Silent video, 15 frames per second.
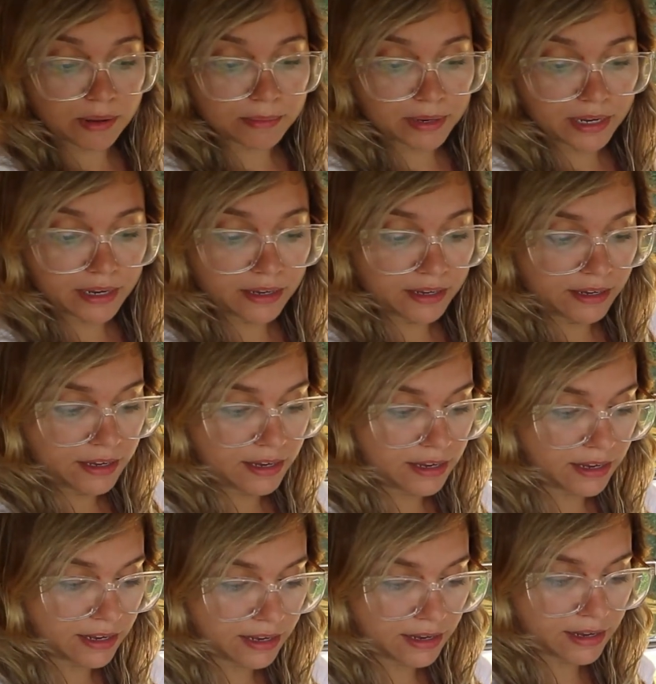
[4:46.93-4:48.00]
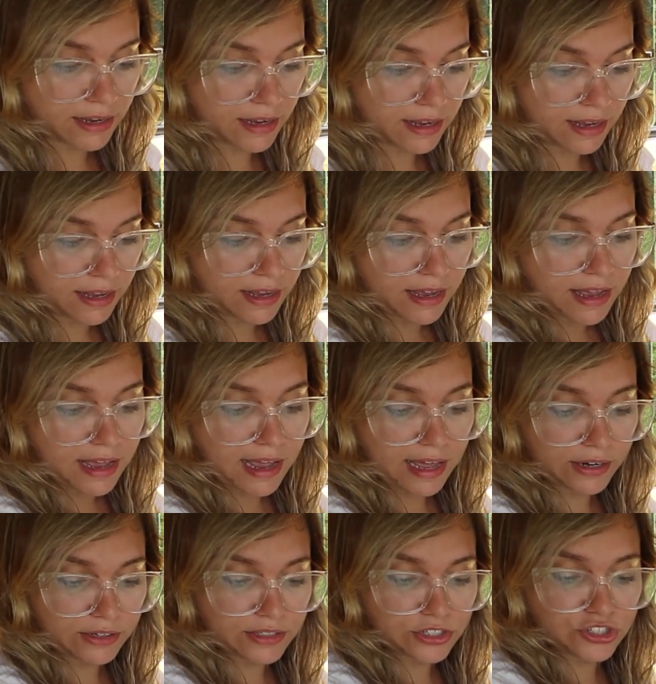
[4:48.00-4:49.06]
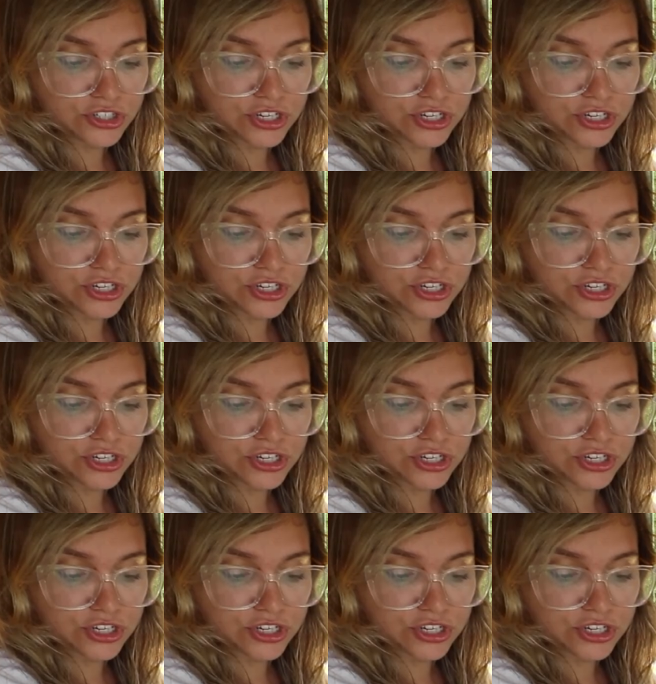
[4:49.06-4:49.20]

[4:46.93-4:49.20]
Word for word: abrir a nossa